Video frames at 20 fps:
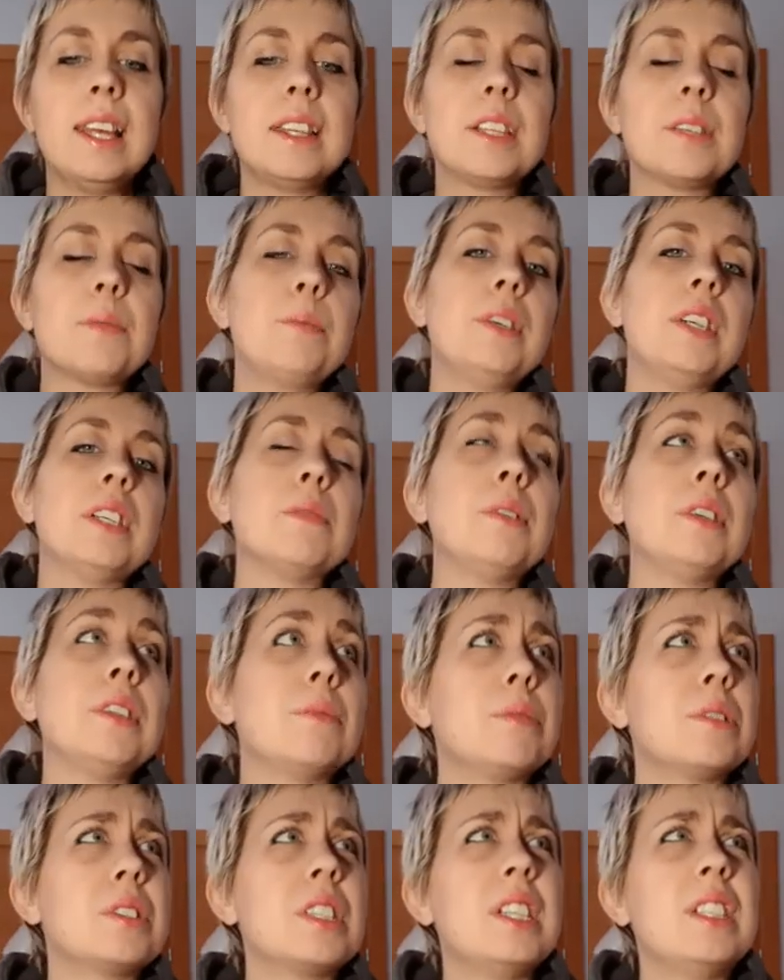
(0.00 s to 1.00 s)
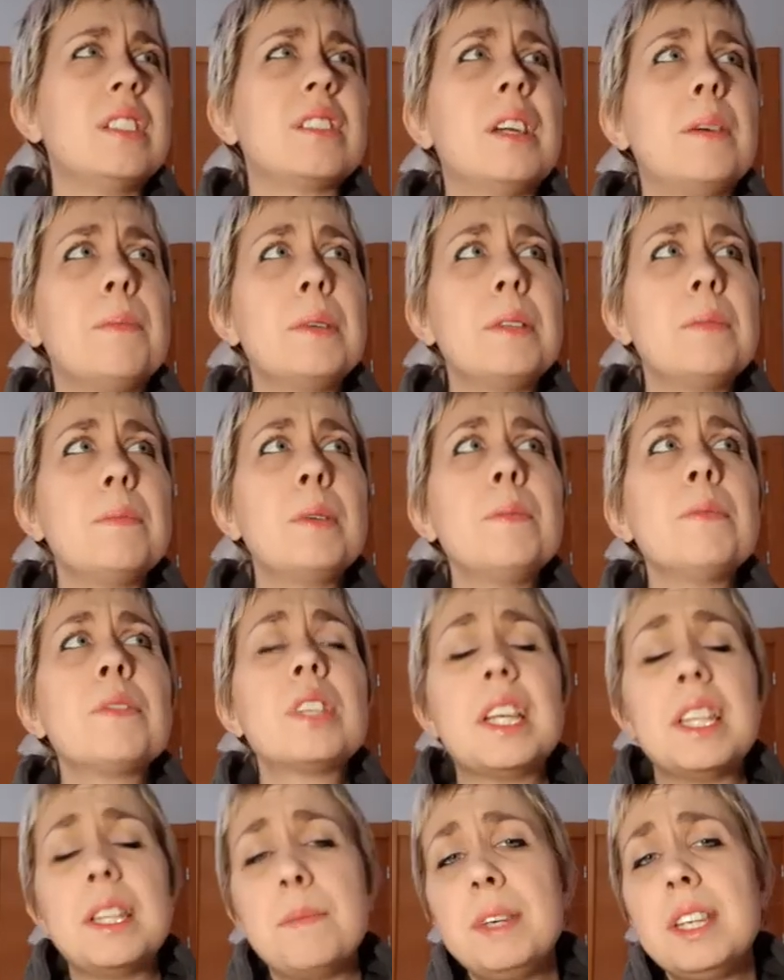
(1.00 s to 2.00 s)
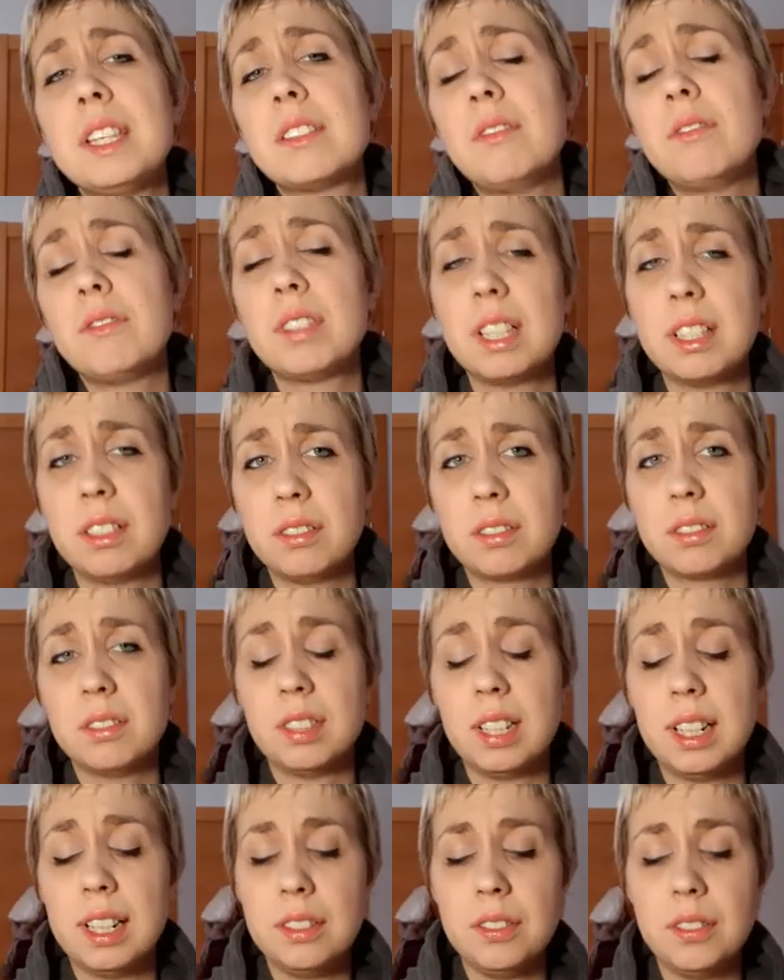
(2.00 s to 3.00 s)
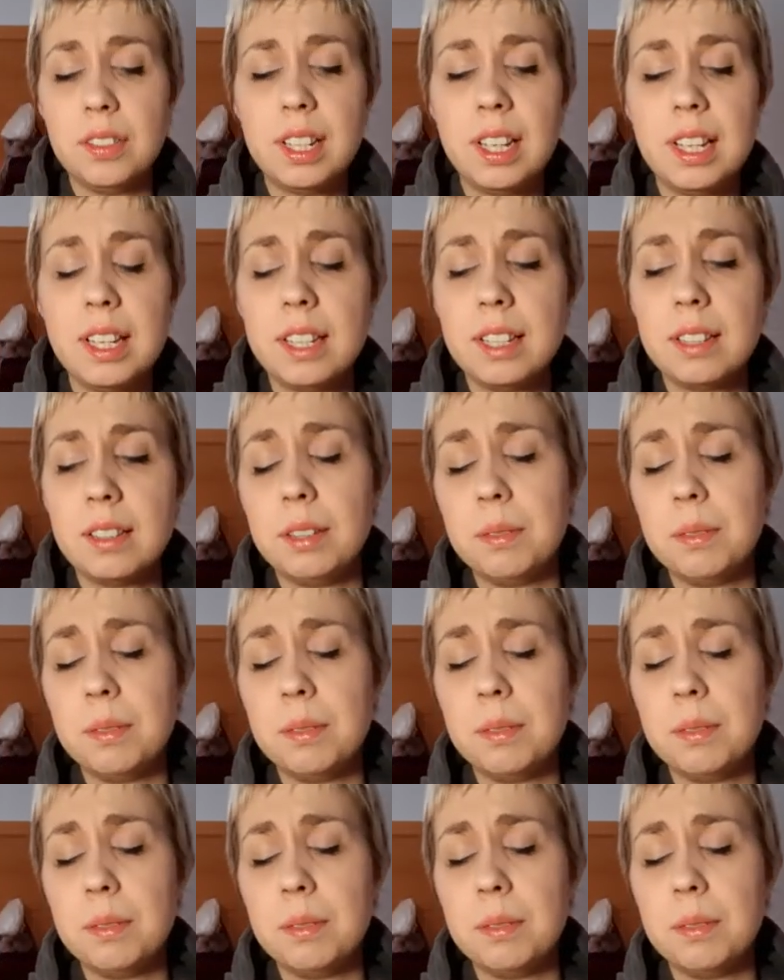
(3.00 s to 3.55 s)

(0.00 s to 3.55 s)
Después, bueno, pues eh, también vimos a Demis luchando contra New Day.